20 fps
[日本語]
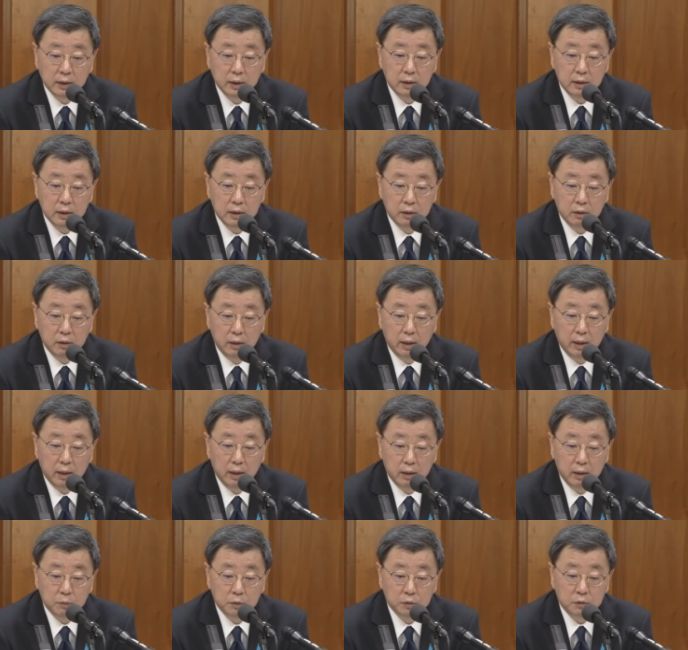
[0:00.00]
清和会へ
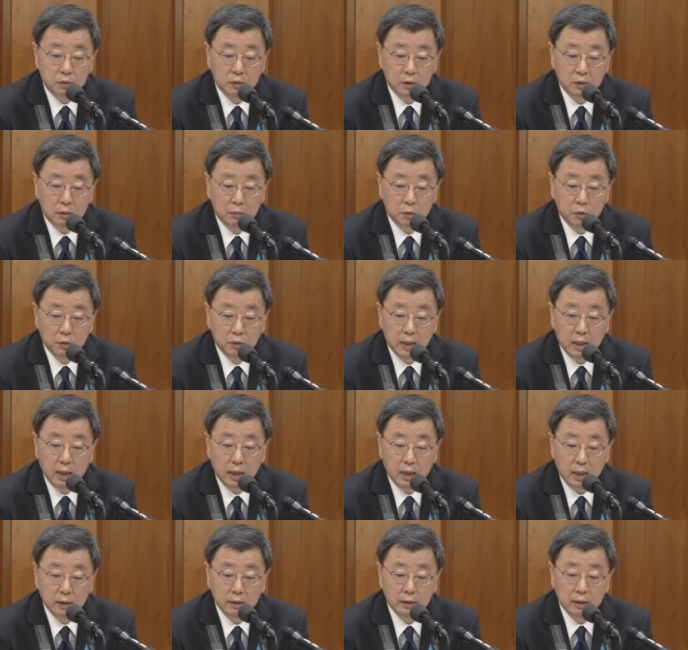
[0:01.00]
の振り込み
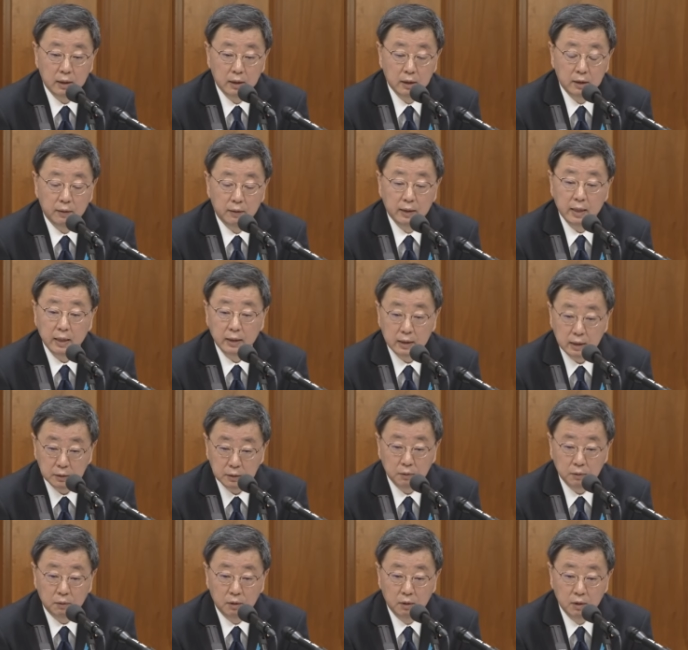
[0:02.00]
等、ま
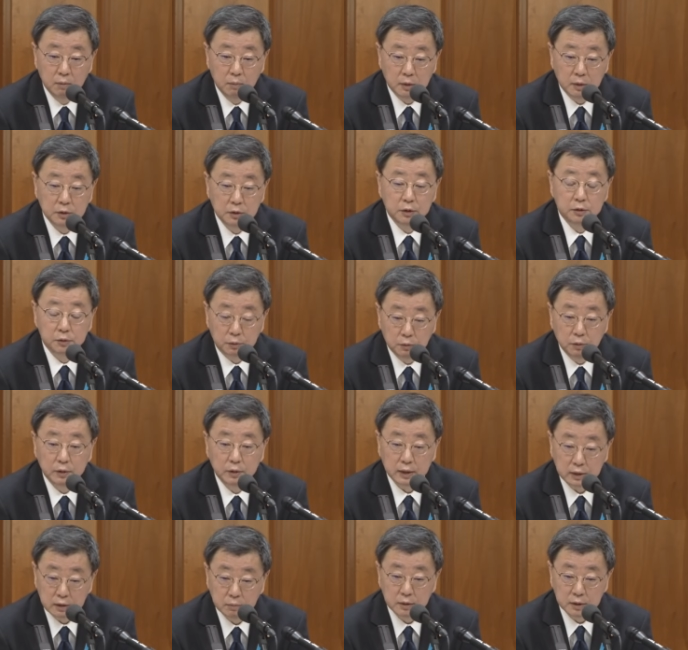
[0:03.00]
た現金で
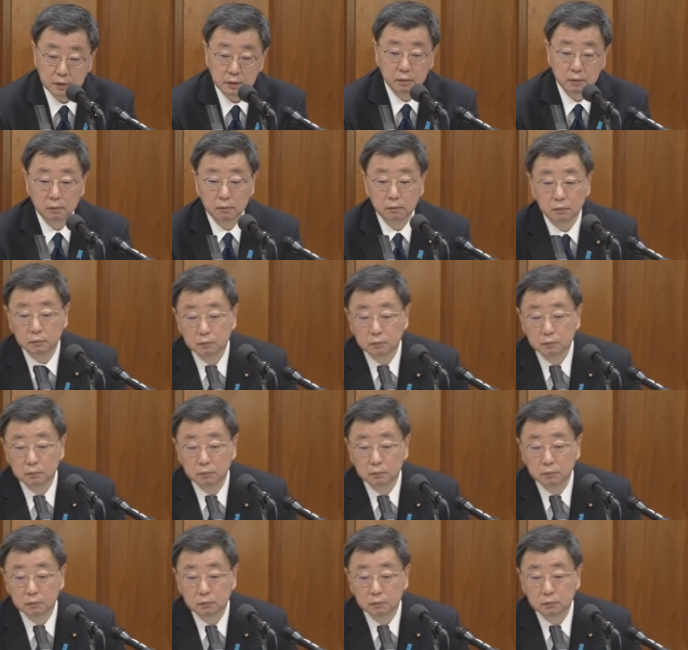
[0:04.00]
持ち込んだもの